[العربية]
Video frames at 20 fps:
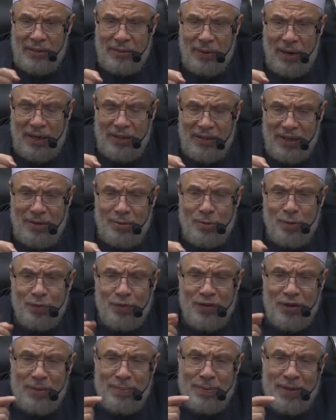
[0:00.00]
وحده
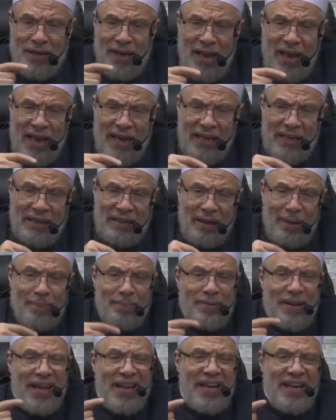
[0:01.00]
في بناء
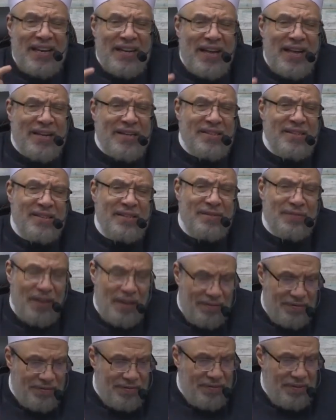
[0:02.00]
قبل إعلان
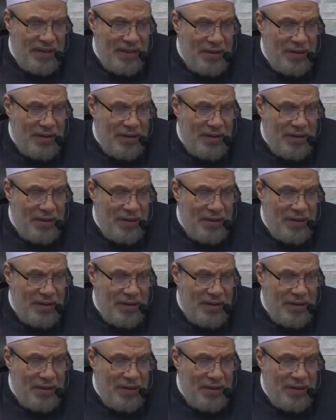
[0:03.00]
الزفاف